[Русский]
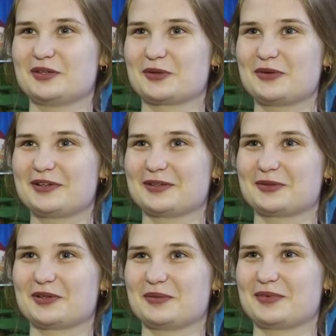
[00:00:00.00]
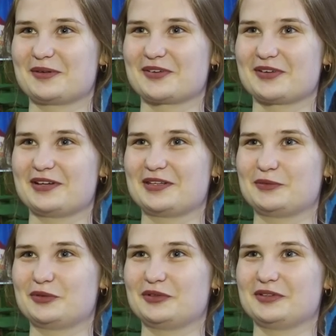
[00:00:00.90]
героя, которая провожает
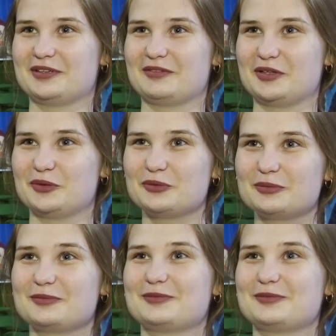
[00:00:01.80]
его на войну.